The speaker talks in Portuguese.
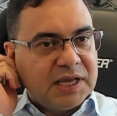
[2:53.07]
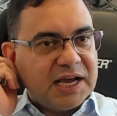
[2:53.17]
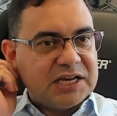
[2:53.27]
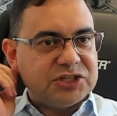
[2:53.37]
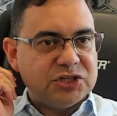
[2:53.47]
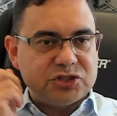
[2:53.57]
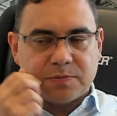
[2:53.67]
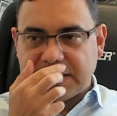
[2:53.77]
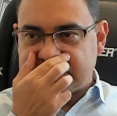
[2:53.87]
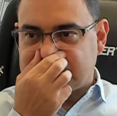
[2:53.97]
a gente
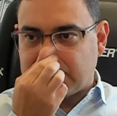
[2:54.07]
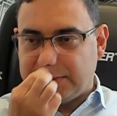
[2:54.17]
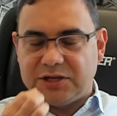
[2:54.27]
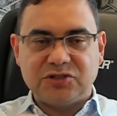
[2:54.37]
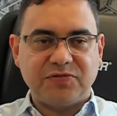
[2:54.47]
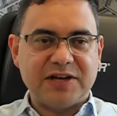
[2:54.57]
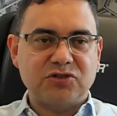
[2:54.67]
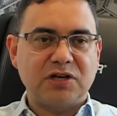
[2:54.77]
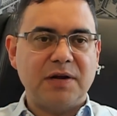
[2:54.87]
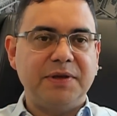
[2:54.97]
basicamente faz o
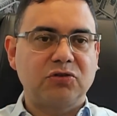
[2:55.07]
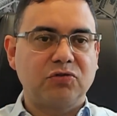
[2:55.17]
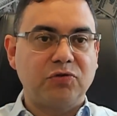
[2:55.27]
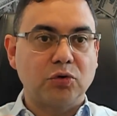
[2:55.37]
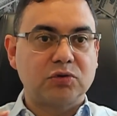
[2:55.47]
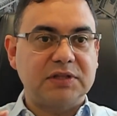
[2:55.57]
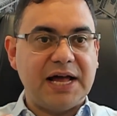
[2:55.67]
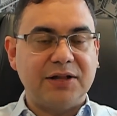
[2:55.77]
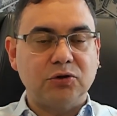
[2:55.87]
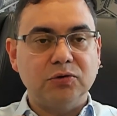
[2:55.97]
treinamento
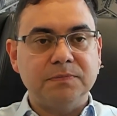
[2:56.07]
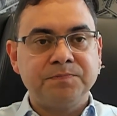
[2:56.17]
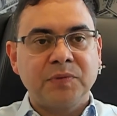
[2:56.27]
voltado